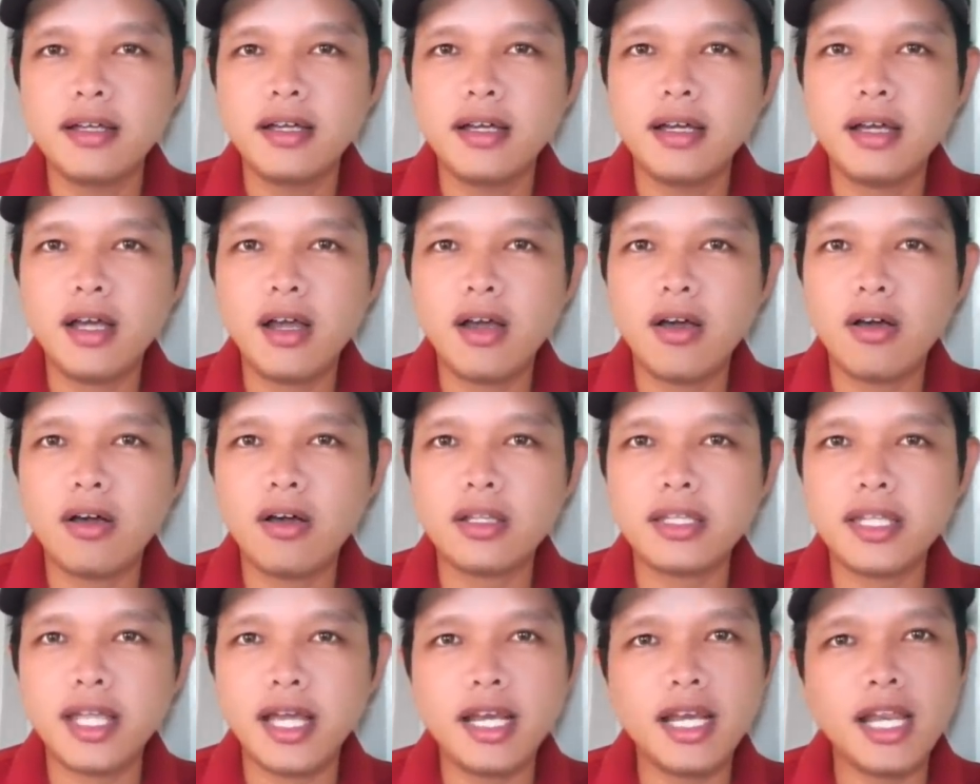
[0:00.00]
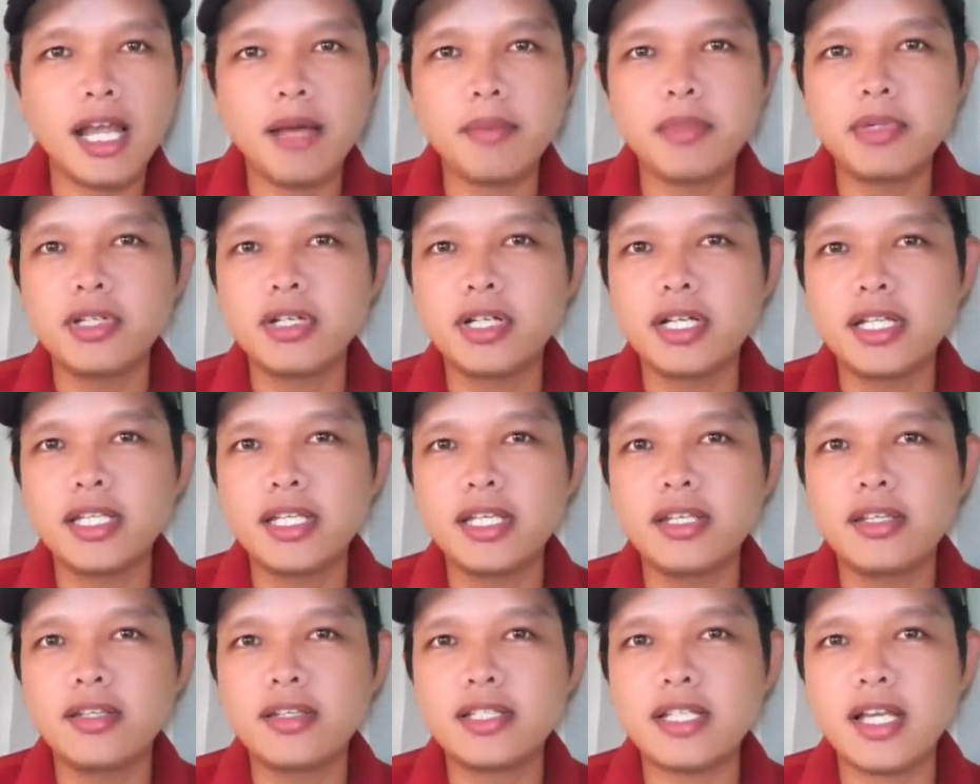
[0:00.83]
Họ chẳng làm được cái
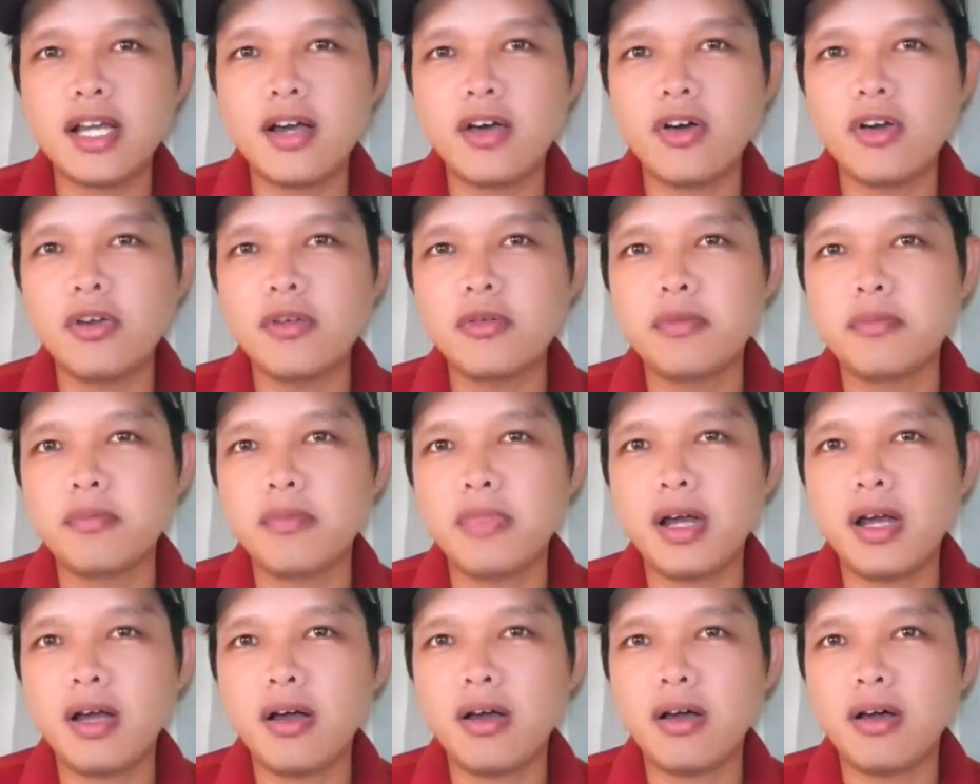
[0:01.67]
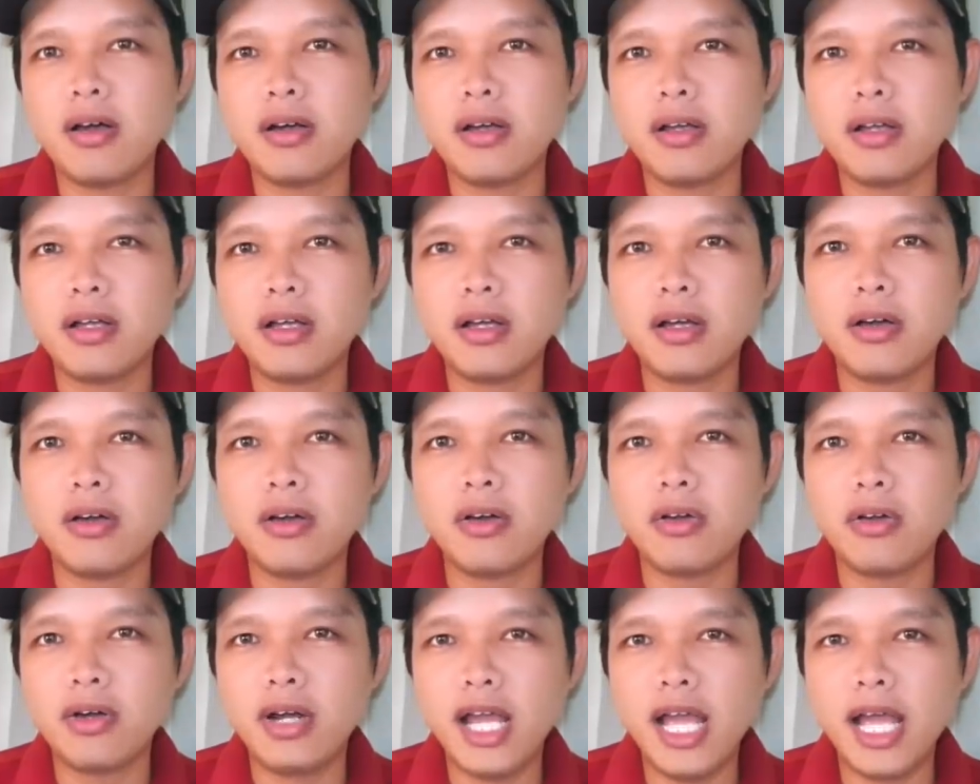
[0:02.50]
gì cho xã hội mà họ
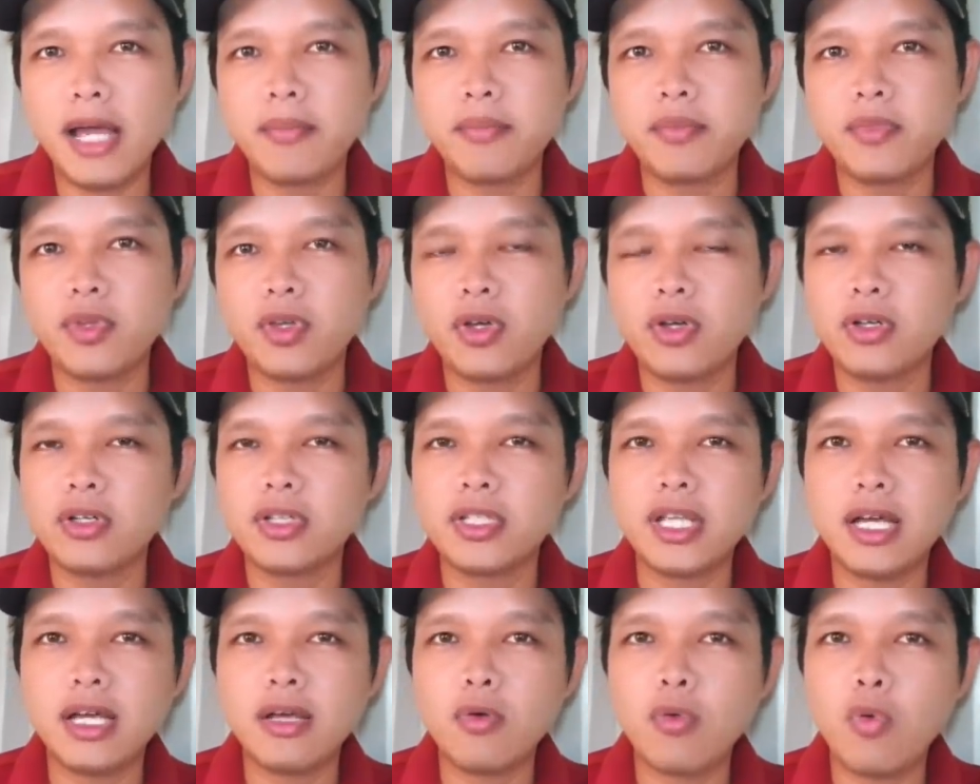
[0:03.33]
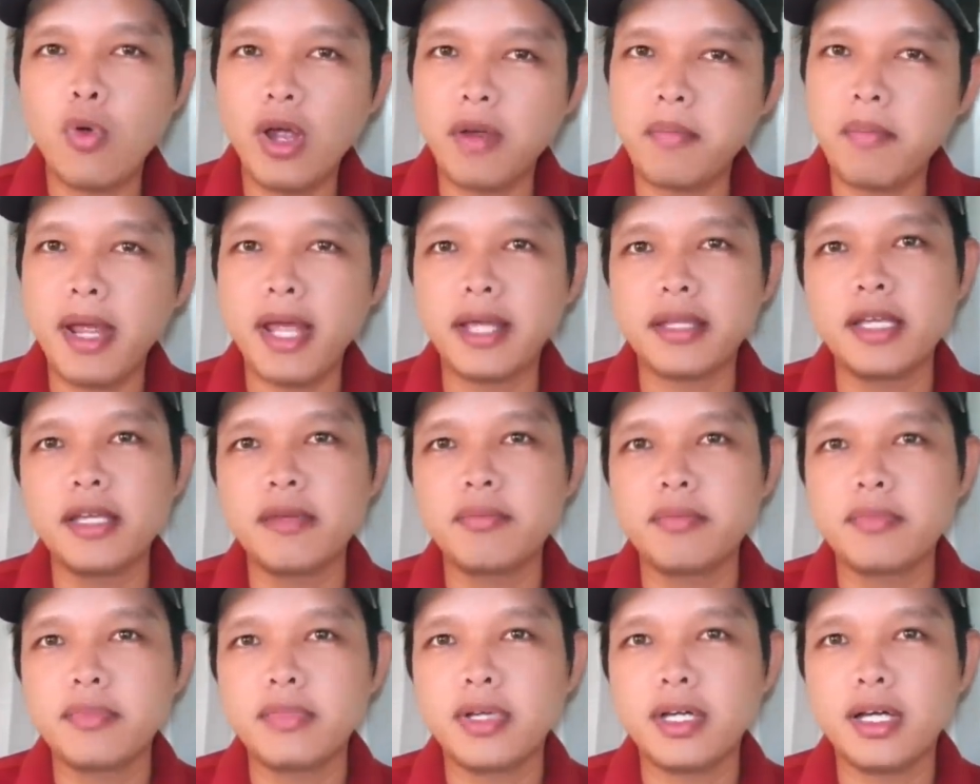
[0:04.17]
còn làm cho người ta hoang mang
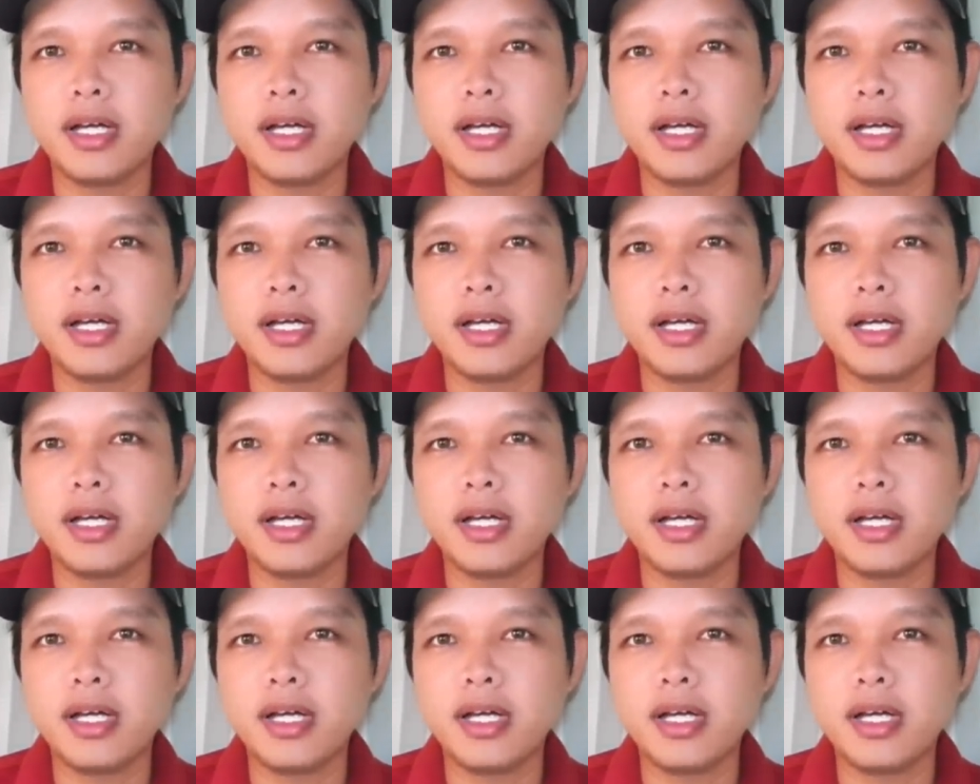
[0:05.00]
thêm.